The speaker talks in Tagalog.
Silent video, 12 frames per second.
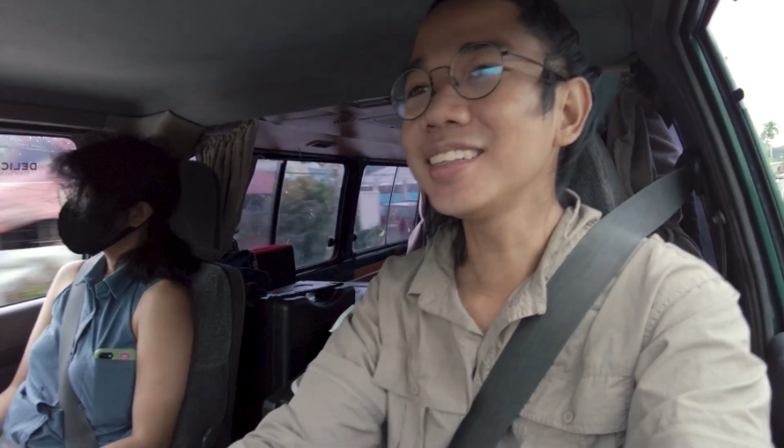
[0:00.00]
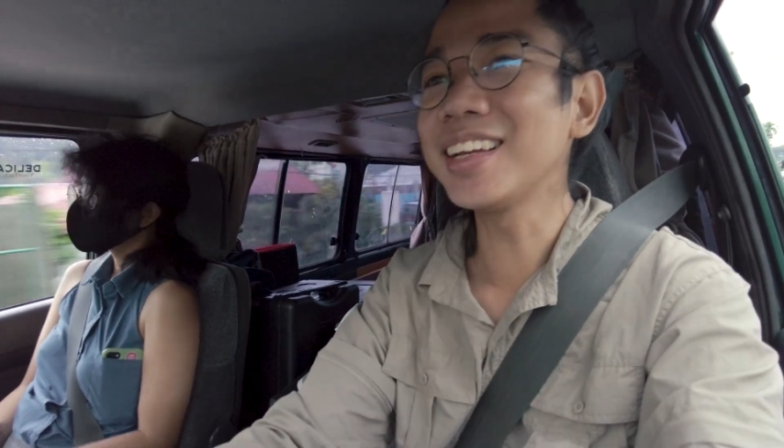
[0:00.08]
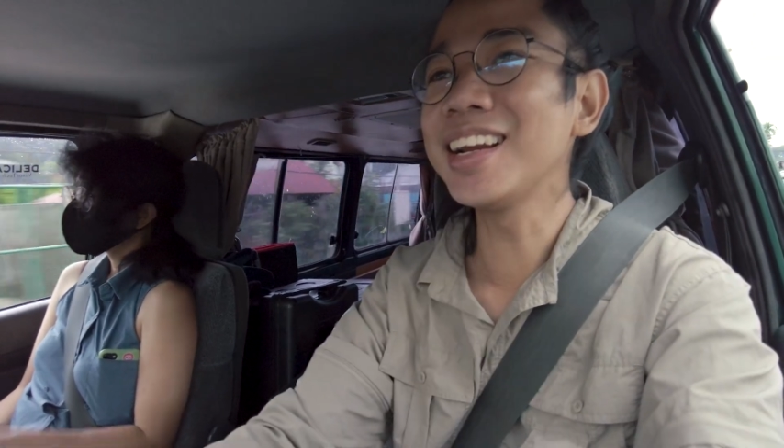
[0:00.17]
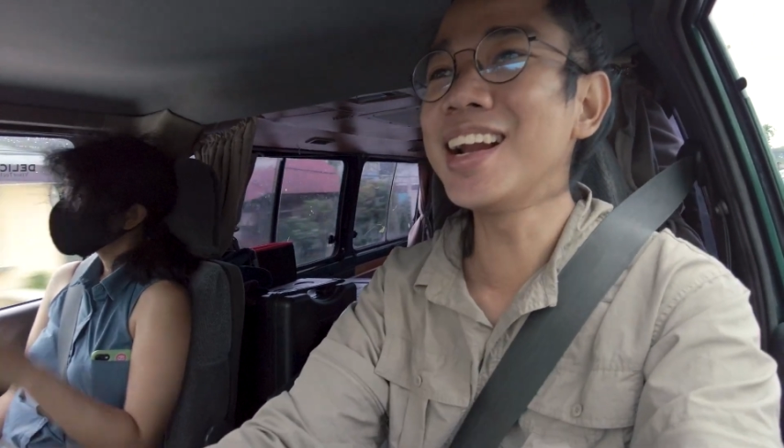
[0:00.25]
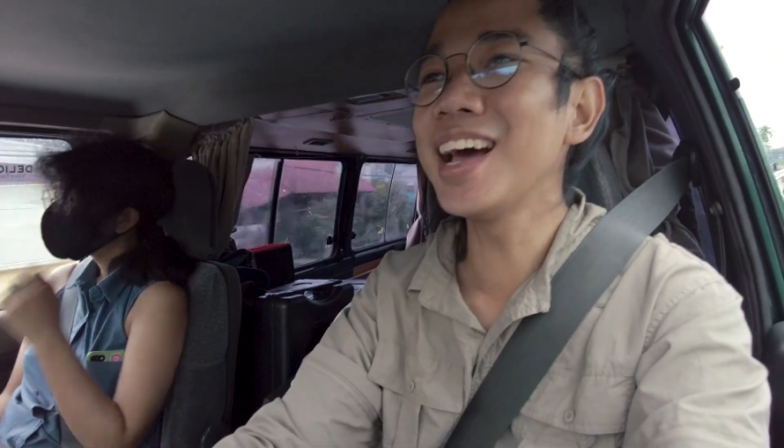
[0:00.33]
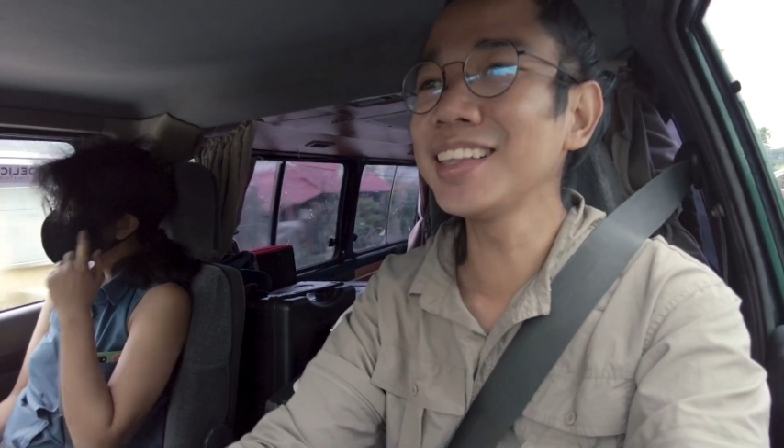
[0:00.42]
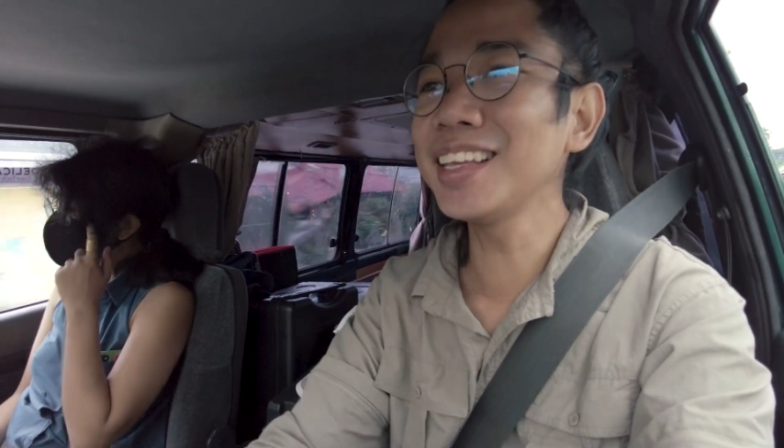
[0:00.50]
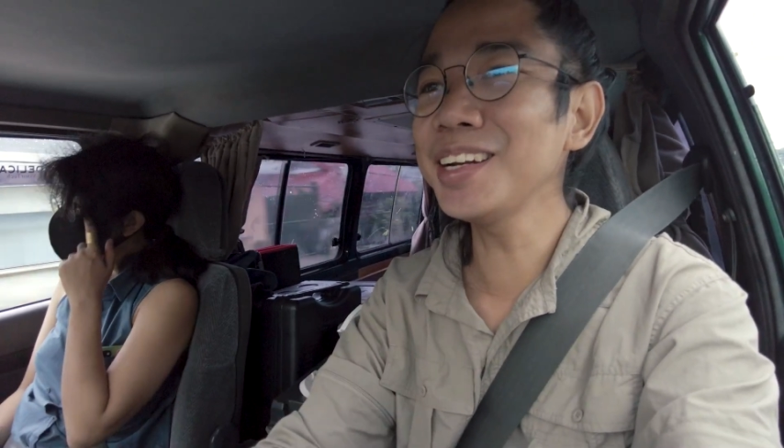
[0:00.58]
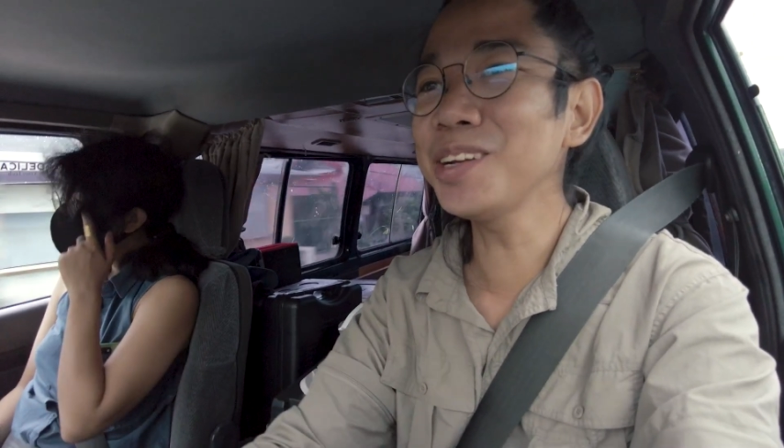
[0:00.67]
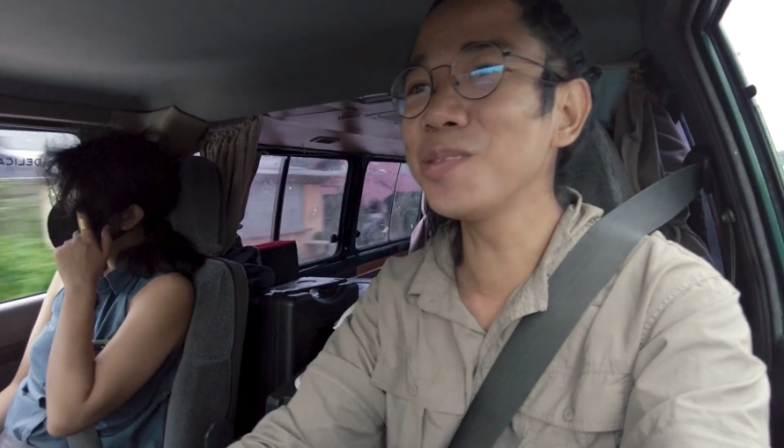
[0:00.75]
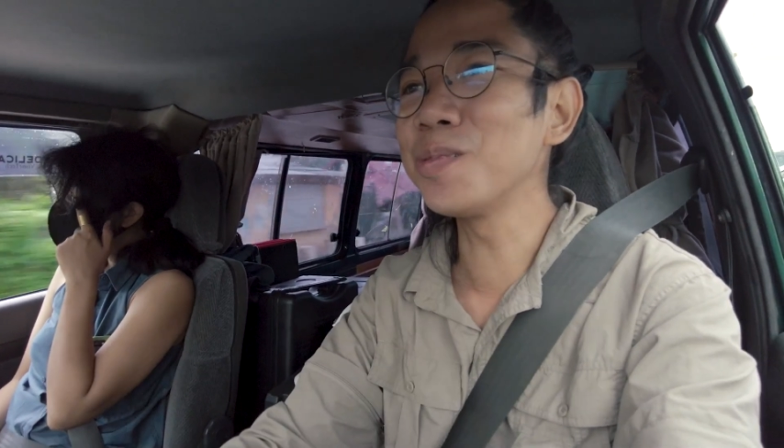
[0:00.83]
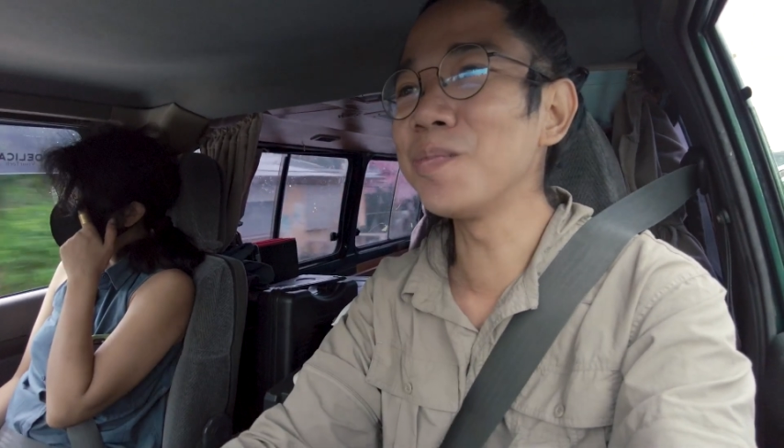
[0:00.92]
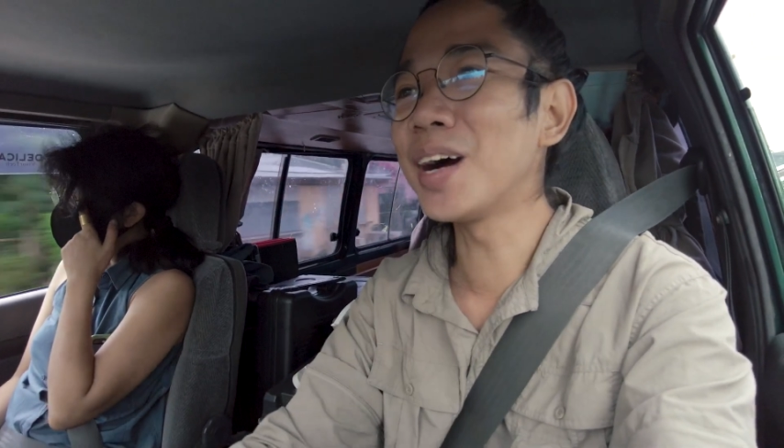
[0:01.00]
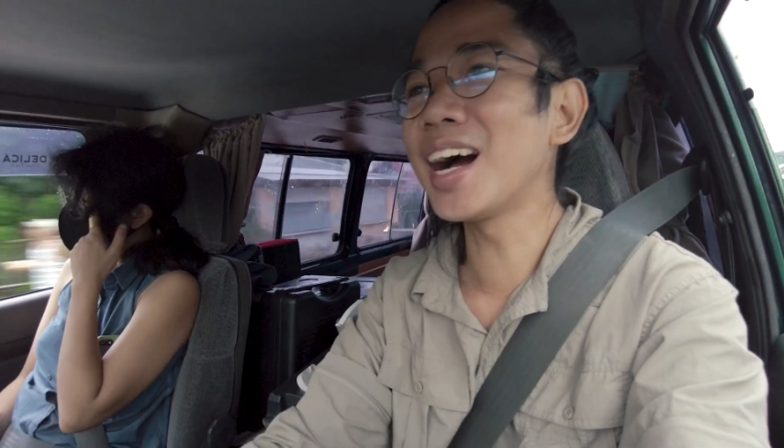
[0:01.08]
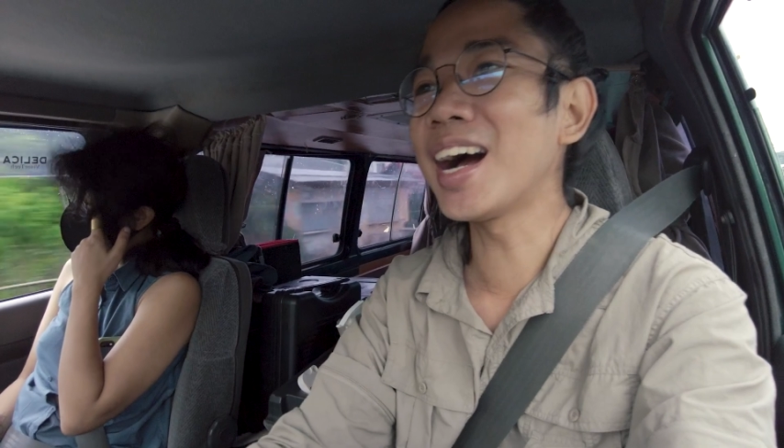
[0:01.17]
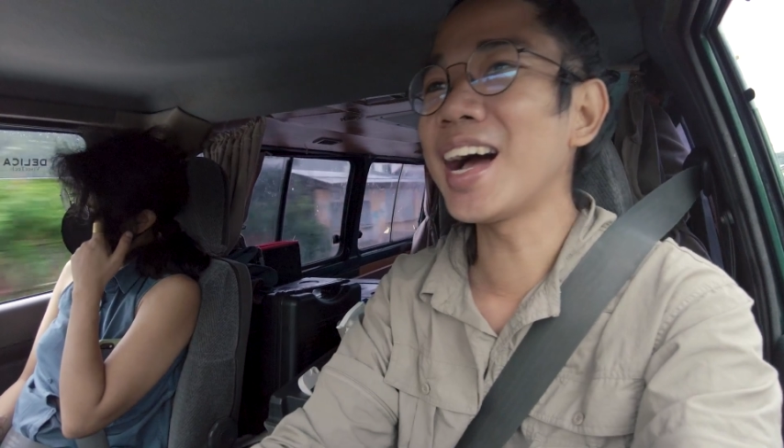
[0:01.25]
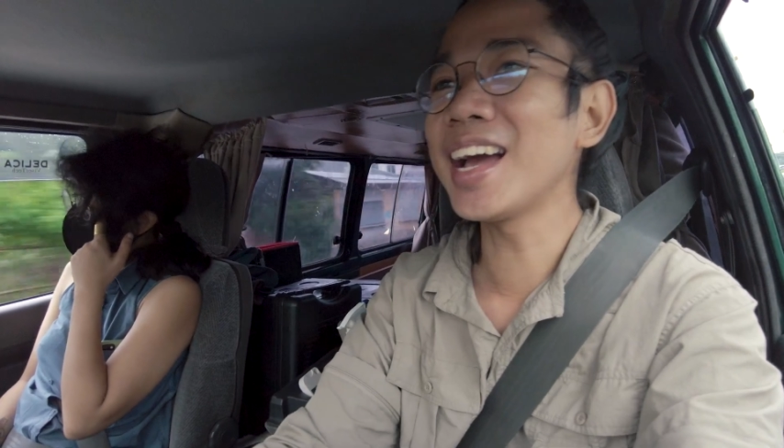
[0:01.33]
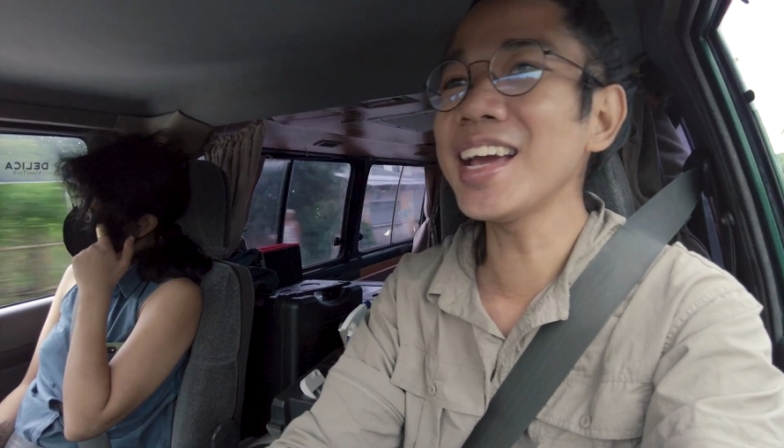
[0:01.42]
Tignan natin kung
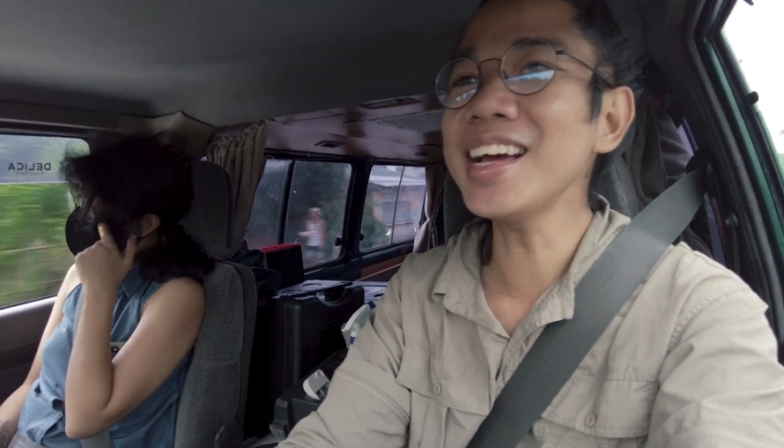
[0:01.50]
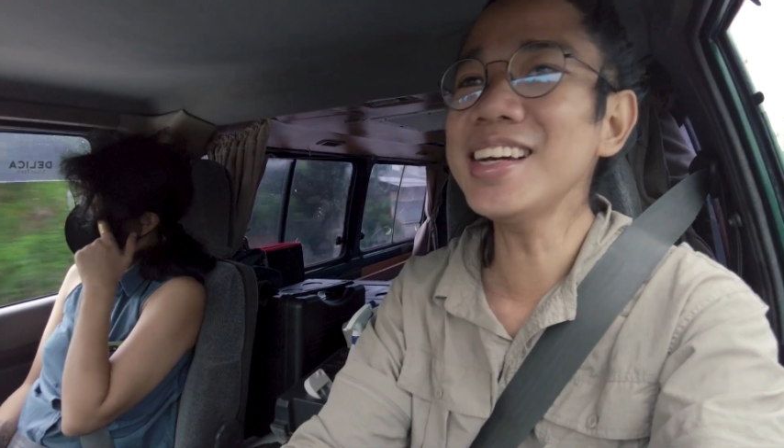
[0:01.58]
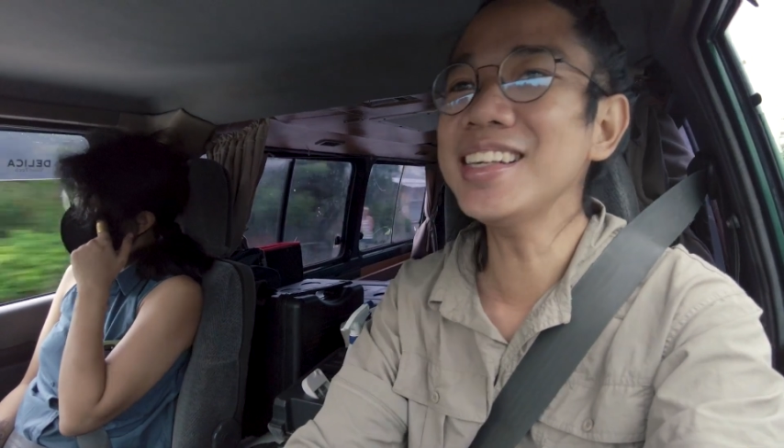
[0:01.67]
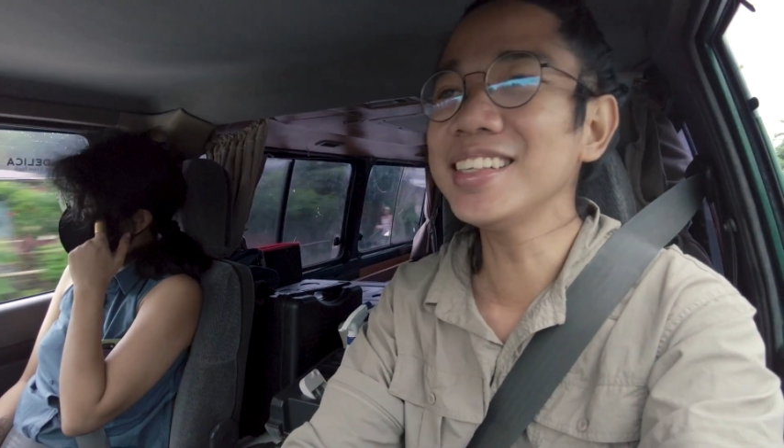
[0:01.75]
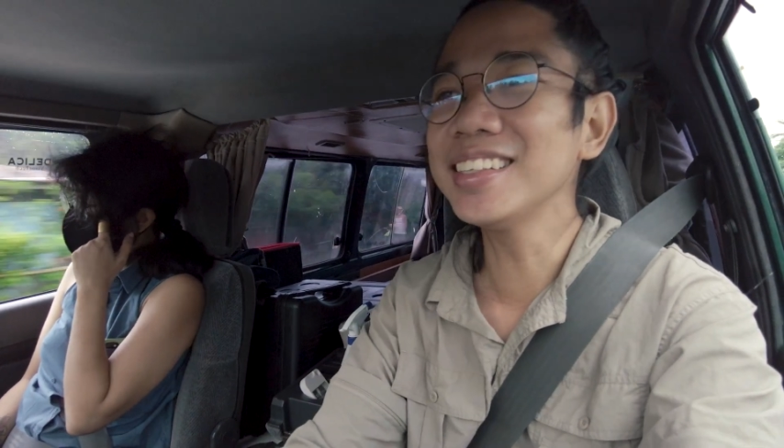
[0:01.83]
makakayat.